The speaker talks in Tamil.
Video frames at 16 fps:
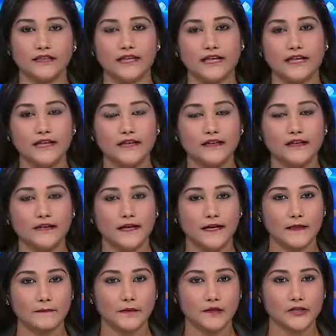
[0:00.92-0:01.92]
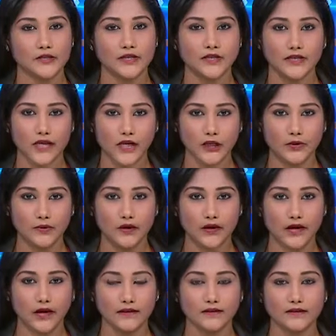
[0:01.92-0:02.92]
டெல்லியில் நடைபெற்ற ராணுவ
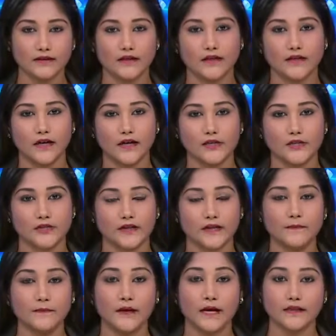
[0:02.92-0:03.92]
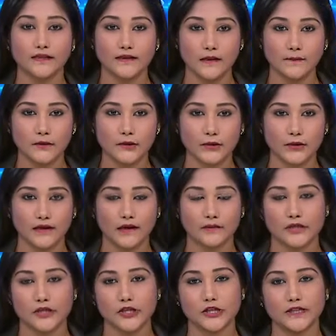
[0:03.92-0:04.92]
ஆயுத கண்காட்சியை பாதுகாப்புத்துறை
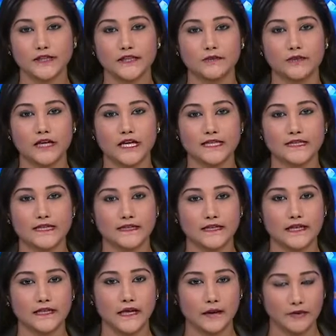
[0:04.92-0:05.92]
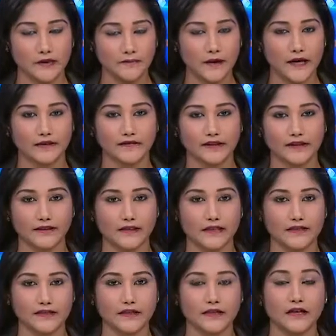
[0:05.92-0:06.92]
அமைச்சர் நிர்மலா சீதாராமன்
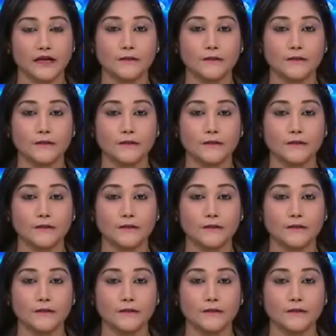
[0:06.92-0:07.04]
பார்வையிட்டார்